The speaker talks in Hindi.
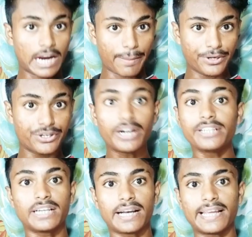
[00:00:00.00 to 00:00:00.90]
काफ़ी ट्रेंड
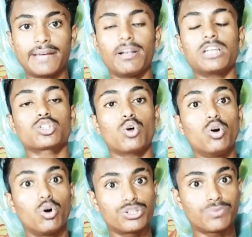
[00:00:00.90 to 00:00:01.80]
चल रहा है ये वाला
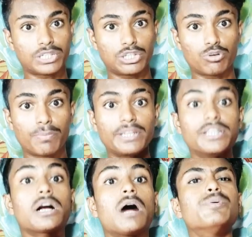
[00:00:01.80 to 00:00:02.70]
सॉन्ग और इस वक्त टिकटॉक पर
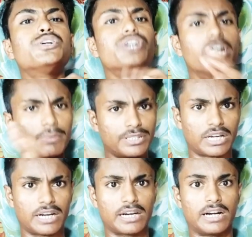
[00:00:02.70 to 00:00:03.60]
ये काफ़ी ट्रेंड में
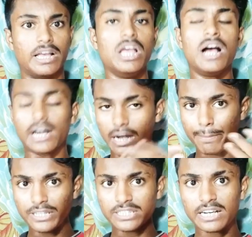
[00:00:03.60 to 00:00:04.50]
चल रखा है अगर आप
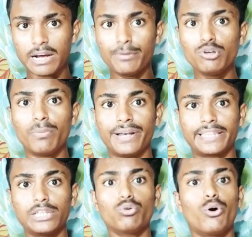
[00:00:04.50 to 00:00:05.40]
बीस तरह का वीडियो
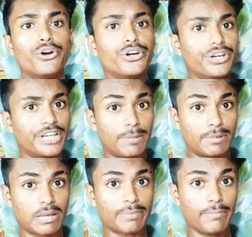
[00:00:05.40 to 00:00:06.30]
बनाते हैं तो हंड्रेड एंड
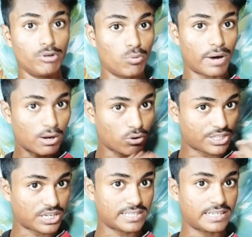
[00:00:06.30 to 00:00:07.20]
टेन आपका वीडियो वायरल का
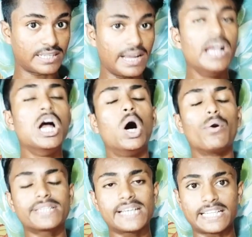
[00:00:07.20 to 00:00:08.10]
चांस रहता है और
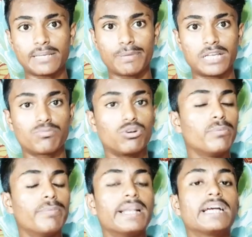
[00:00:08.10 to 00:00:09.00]
अच्छे खासे फैंस
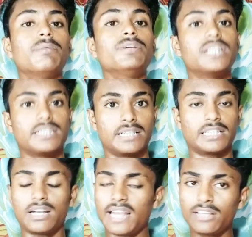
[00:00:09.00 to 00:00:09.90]
फॉलोइंग बढ़ने का भी चांस रहता
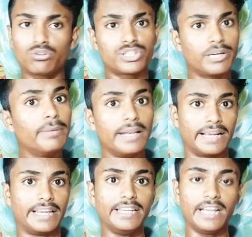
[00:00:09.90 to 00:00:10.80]
है लाइक तो अच्छे
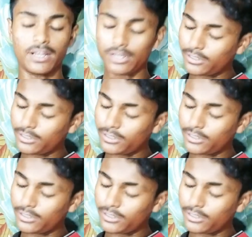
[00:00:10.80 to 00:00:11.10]
मिलेंगे ठीक है